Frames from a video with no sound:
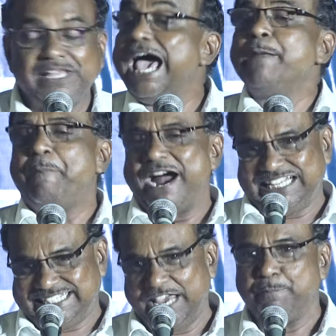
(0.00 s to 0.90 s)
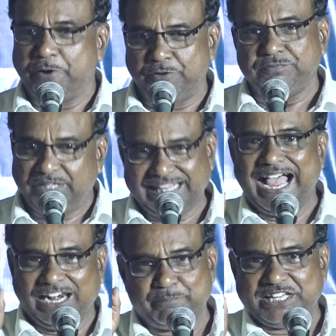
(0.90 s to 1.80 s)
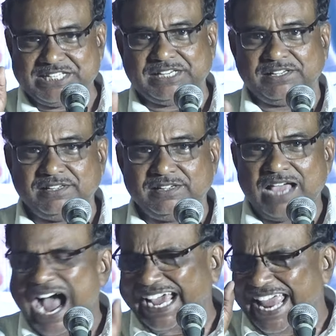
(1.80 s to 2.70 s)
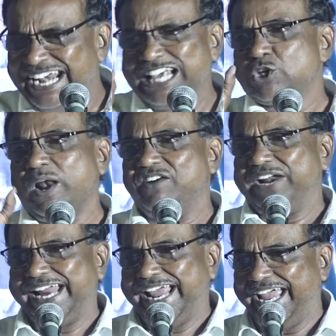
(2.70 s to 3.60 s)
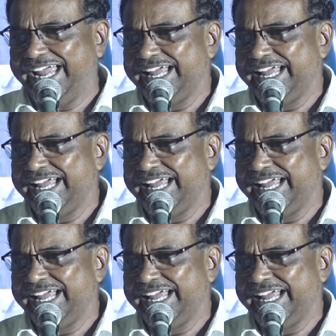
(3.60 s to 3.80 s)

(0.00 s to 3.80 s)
ஏற்பாடு செய்யப்படும் இதுதான் பேசுகிறேன் ஆக என்ன சொல்ல வர்றீங்க